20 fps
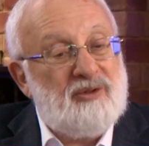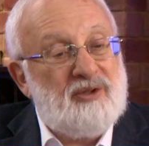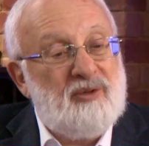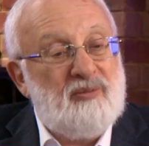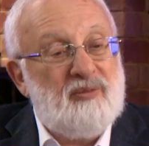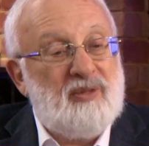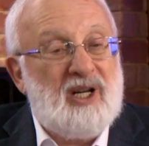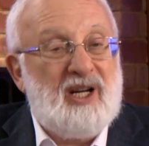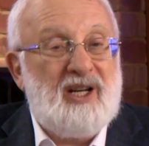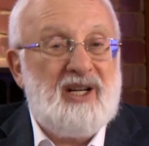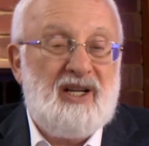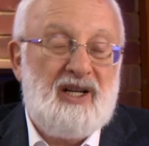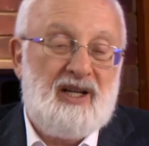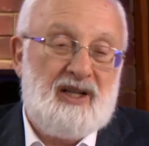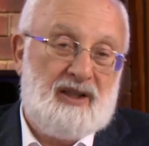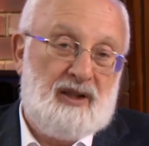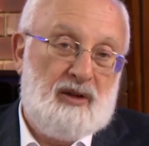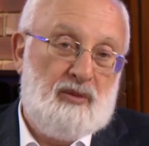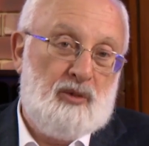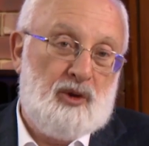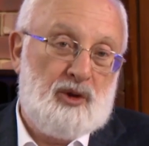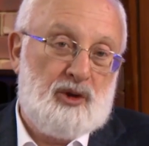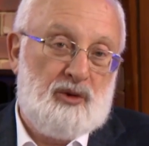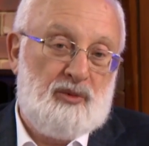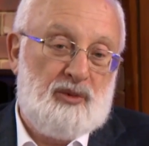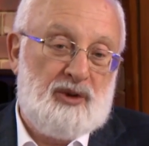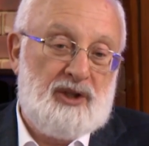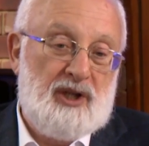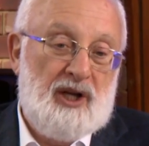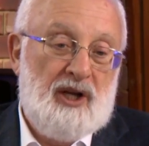очень корректно,
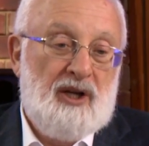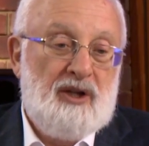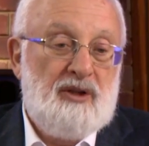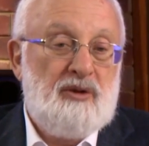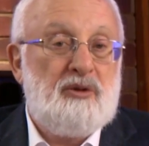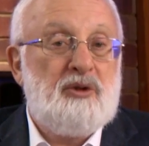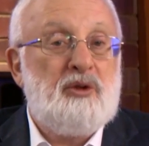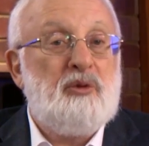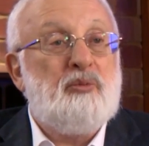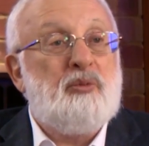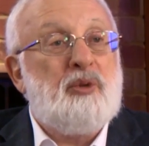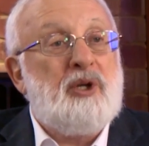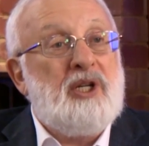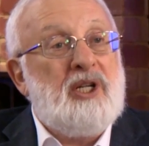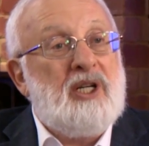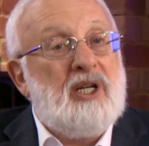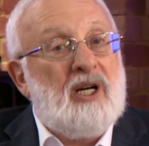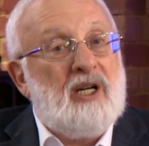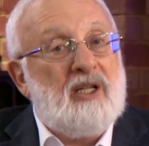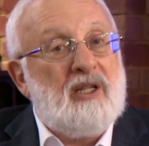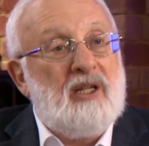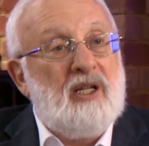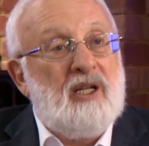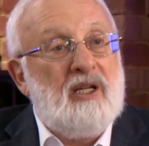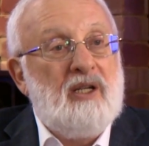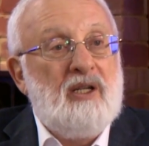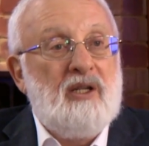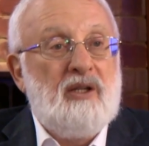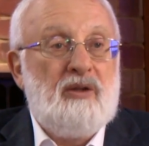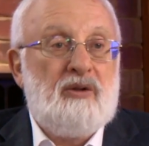может быть, не очень
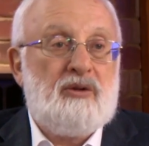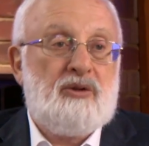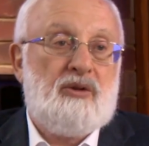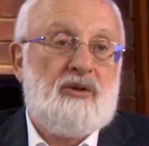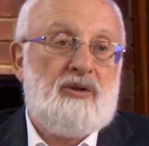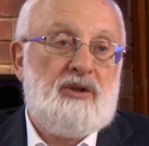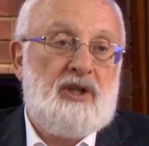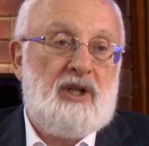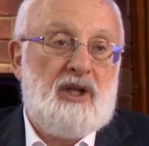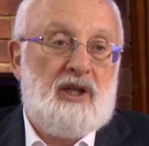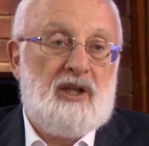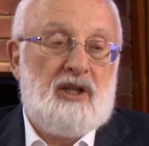приятно. Не Но ну то, что, что хотели